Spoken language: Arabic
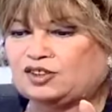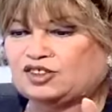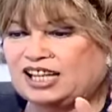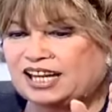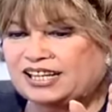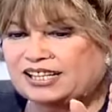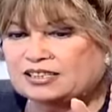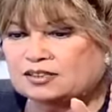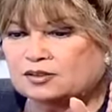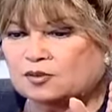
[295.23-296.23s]
قلت لها
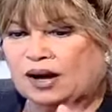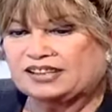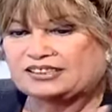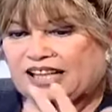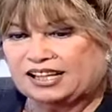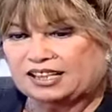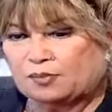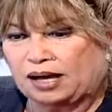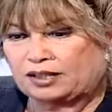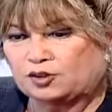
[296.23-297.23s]
يس وقعدت
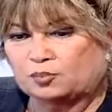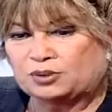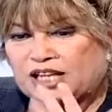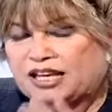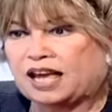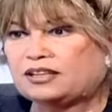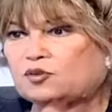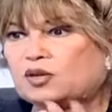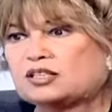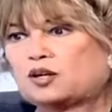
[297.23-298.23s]
حكت معي انه بدنا
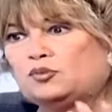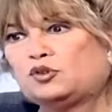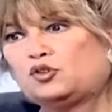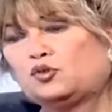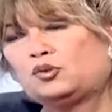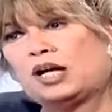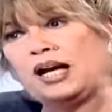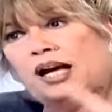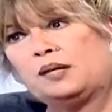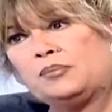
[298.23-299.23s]
اياكي وكذا ومدري شو
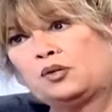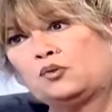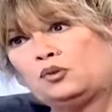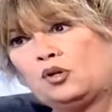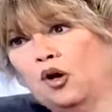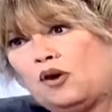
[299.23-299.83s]
تعي على بيروت